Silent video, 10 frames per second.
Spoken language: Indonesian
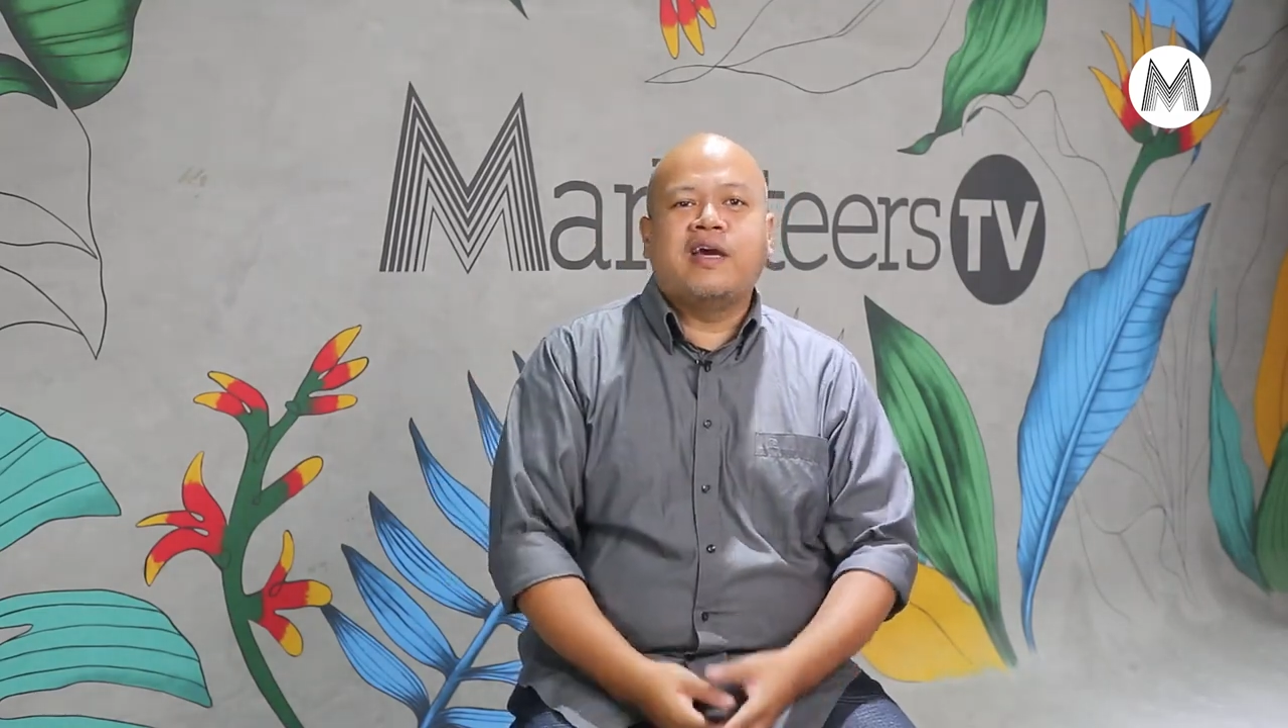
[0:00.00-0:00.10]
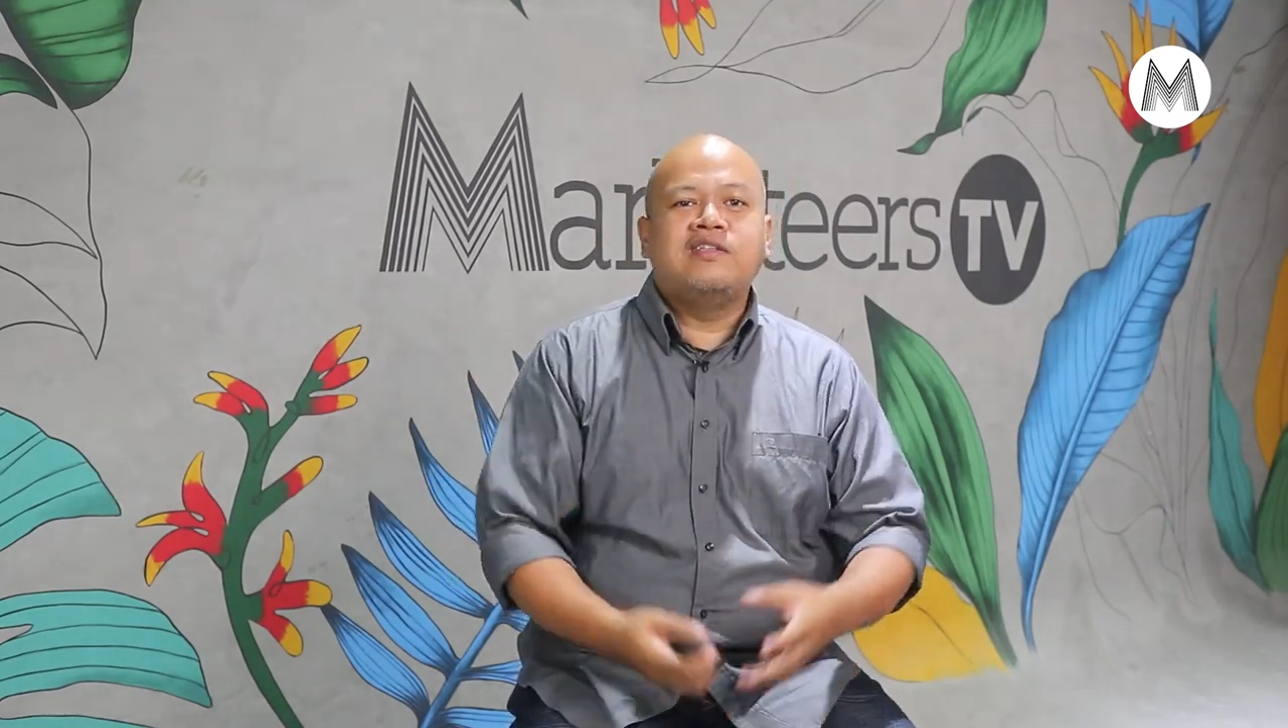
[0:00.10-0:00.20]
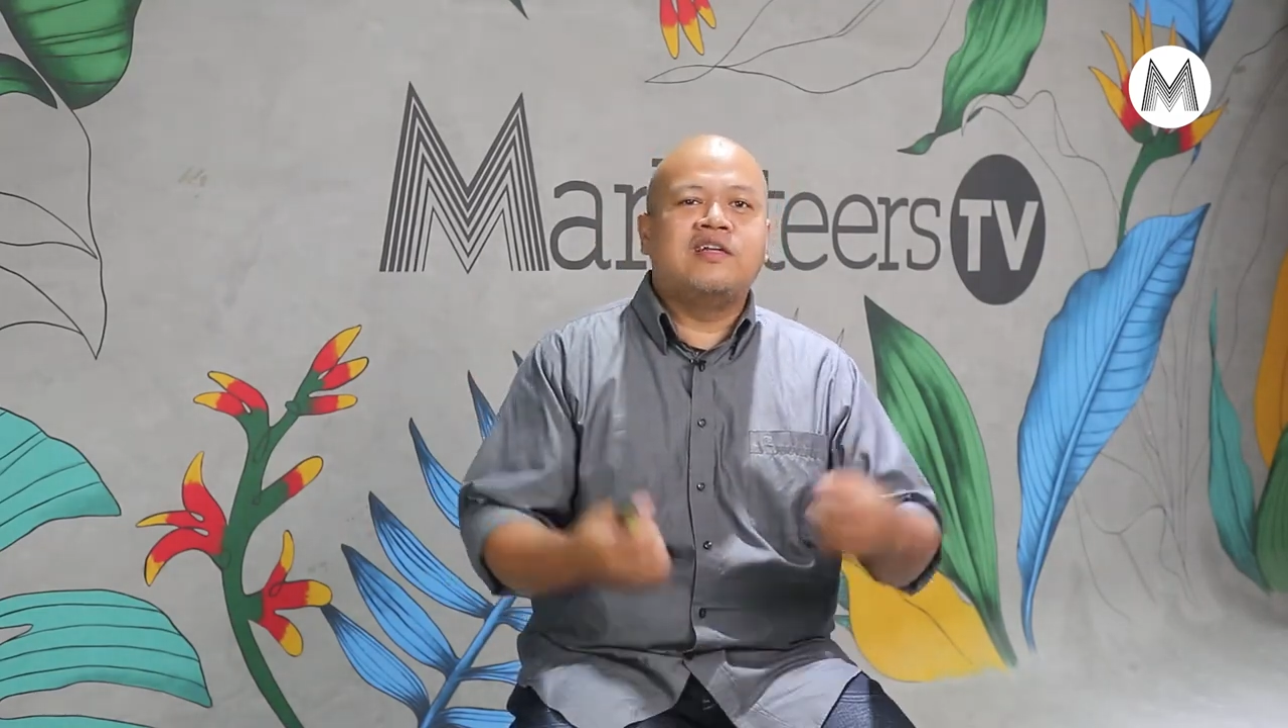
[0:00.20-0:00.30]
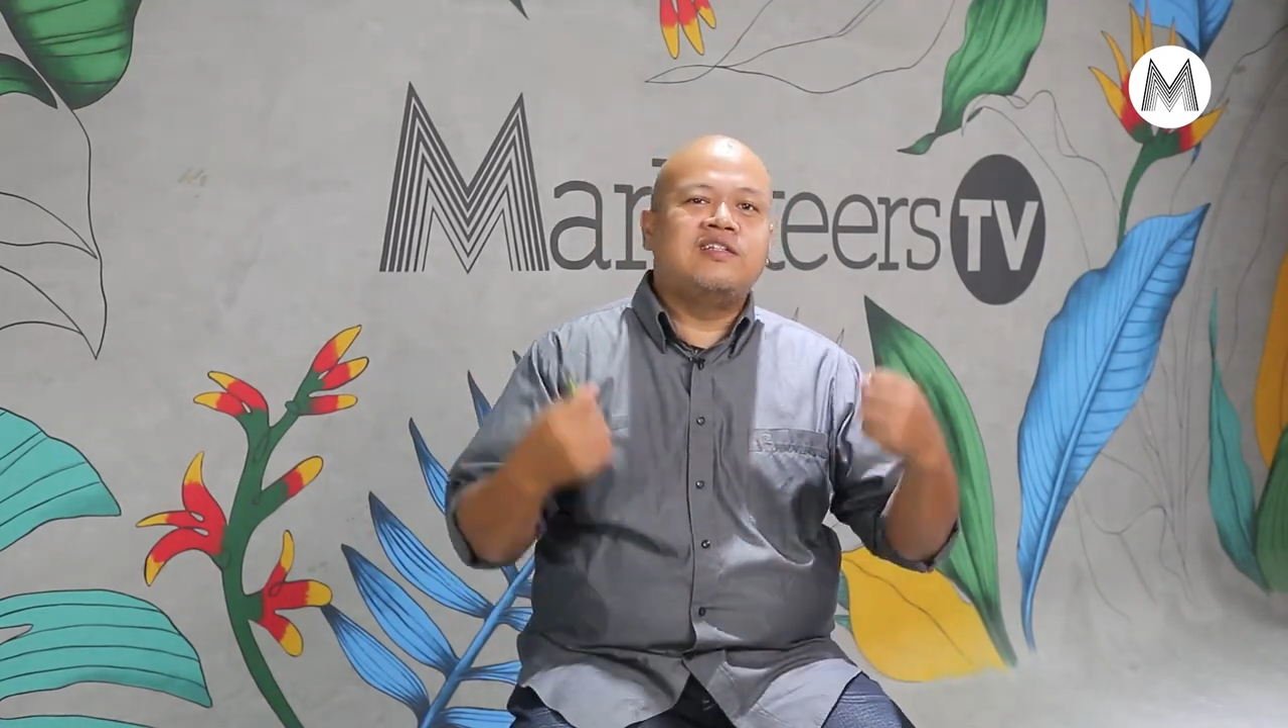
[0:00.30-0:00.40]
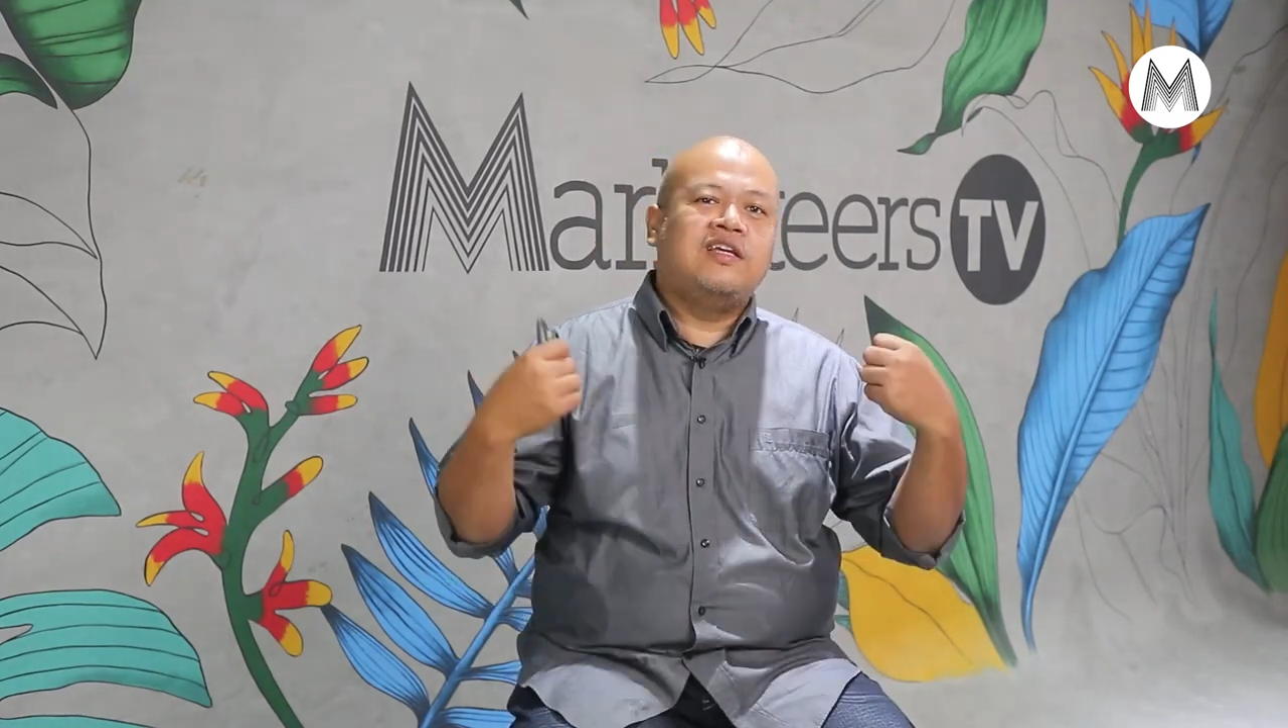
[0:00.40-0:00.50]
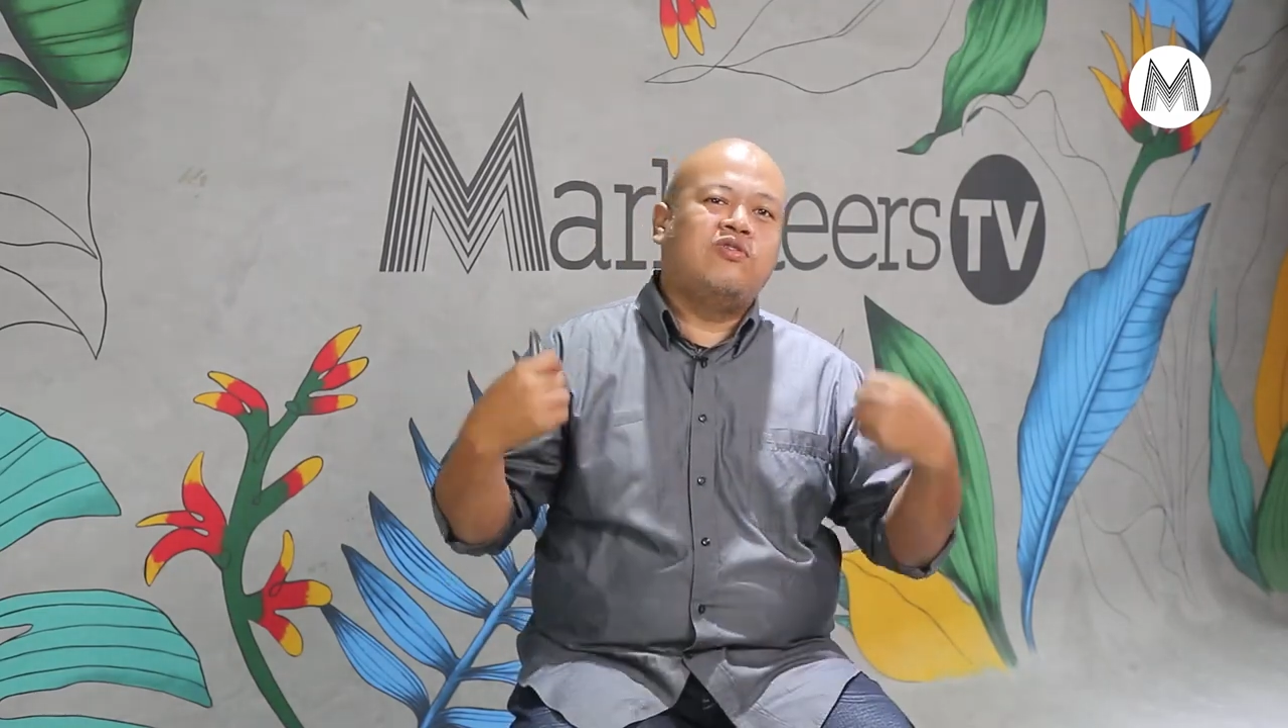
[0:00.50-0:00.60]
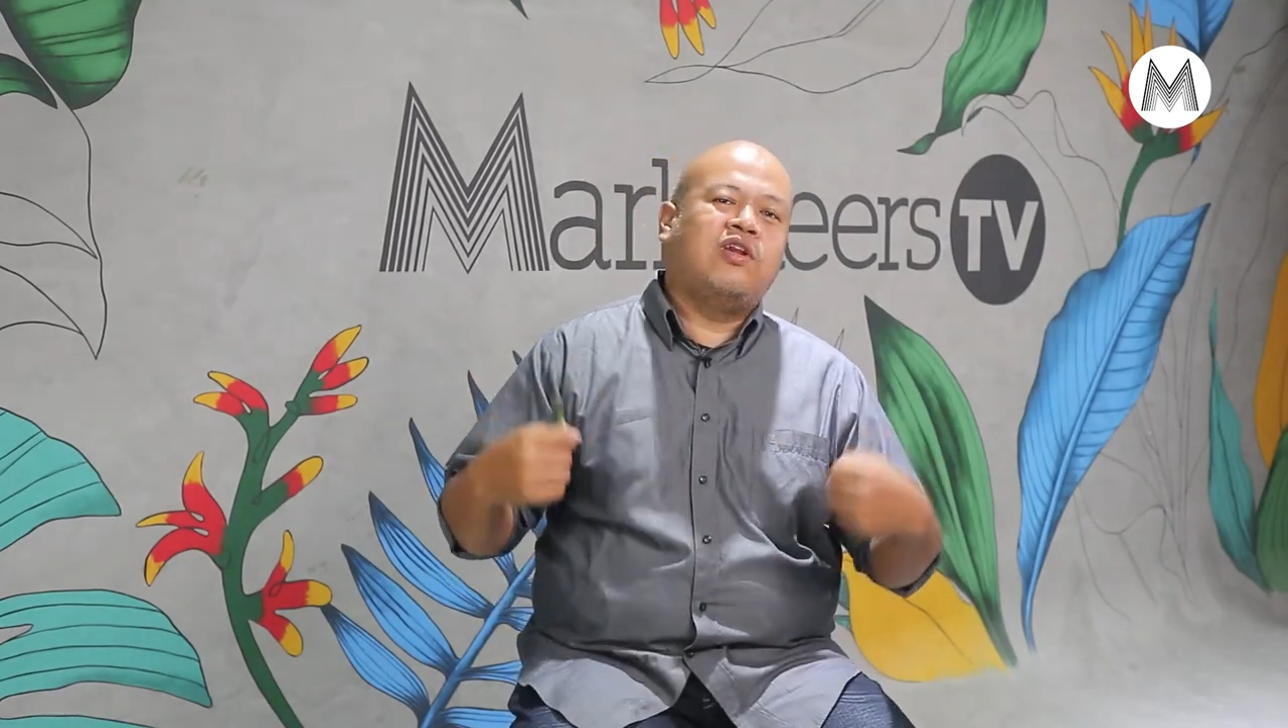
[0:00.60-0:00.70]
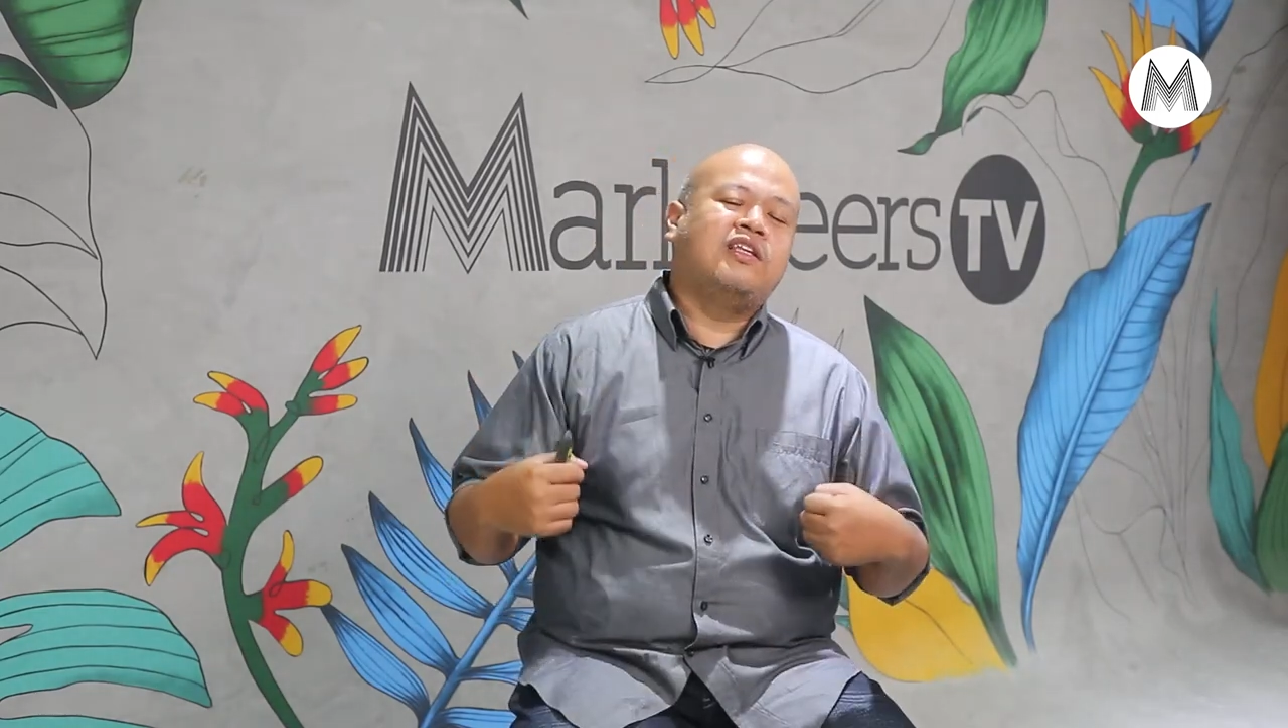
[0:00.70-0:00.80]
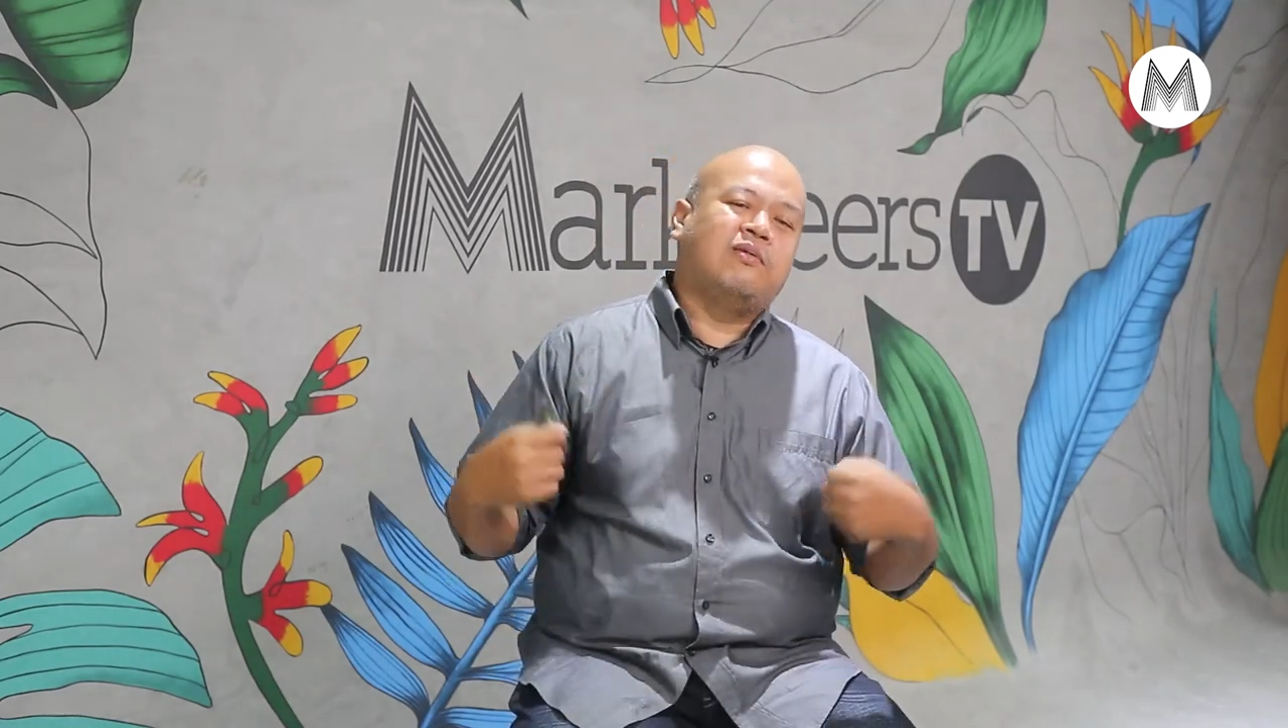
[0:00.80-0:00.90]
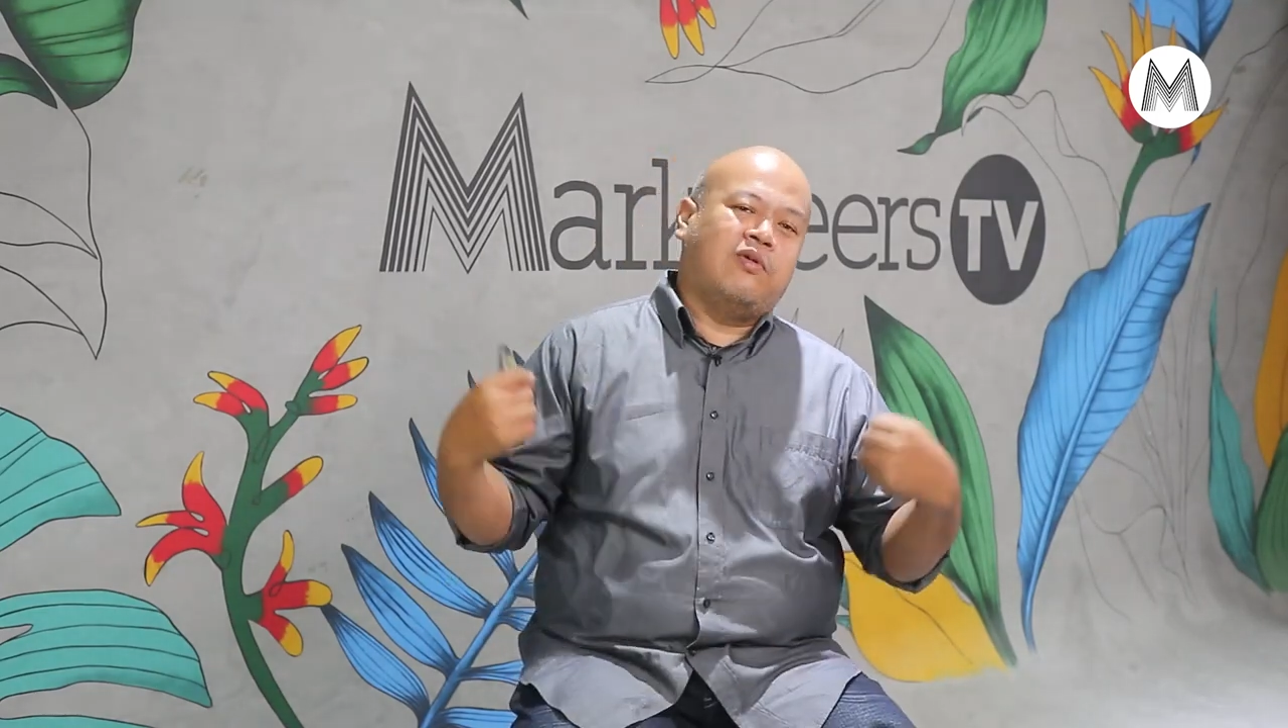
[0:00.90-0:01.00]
pakai jersey idolanya,